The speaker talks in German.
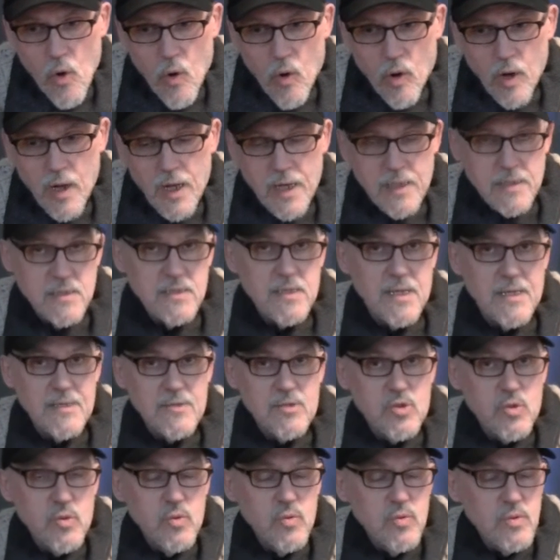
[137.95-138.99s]
und kannst dann
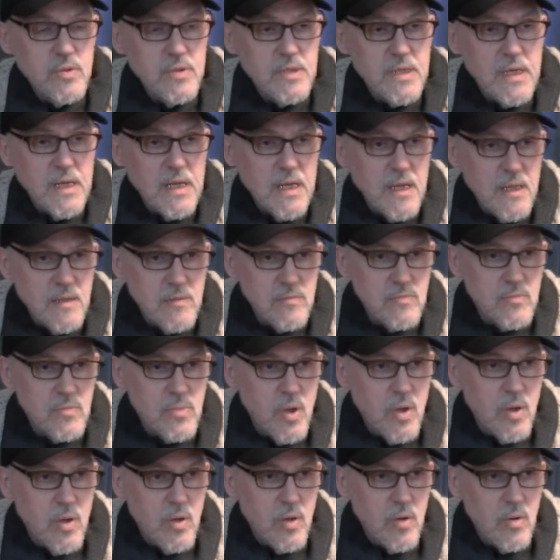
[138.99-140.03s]
zusehen,
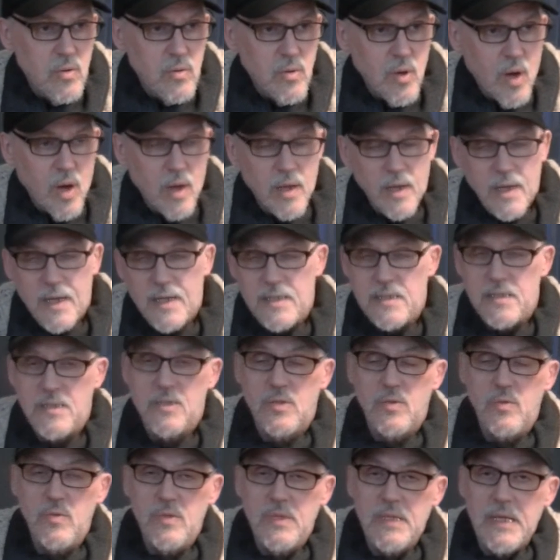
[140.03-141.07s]
ja, dann kannst du
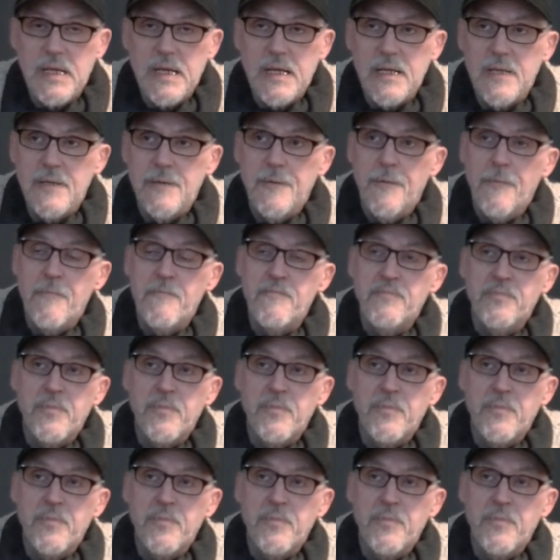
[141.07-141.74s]
zusehen,